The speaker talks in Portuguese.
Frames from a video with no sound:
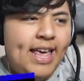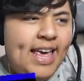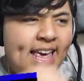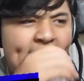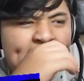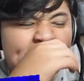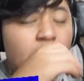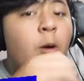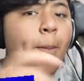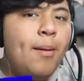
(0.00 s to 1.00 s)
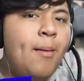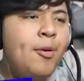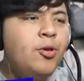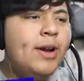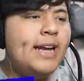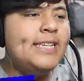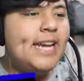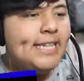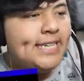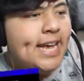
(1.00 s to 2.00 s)
E isso aí é um problema muito grande,
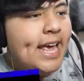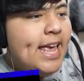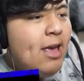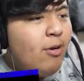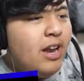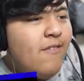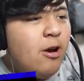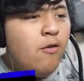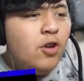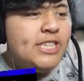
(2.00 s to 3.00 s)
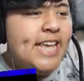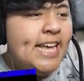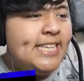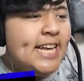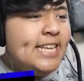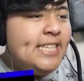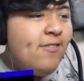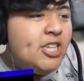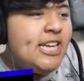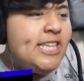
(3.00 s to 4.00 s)
gente. E eu queria ver com vocês se
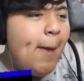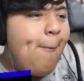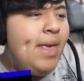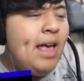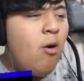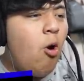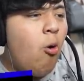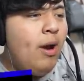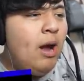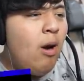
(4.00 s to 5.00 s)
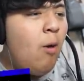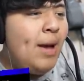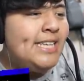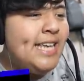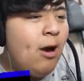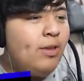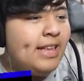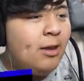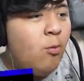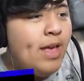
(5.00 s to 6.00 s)
vocês sabiam ou não arrumar esse erro. E
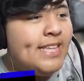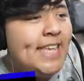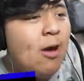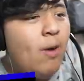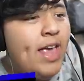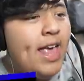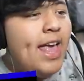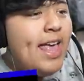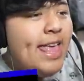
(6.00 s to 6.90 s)
tá dando um esse erro aí.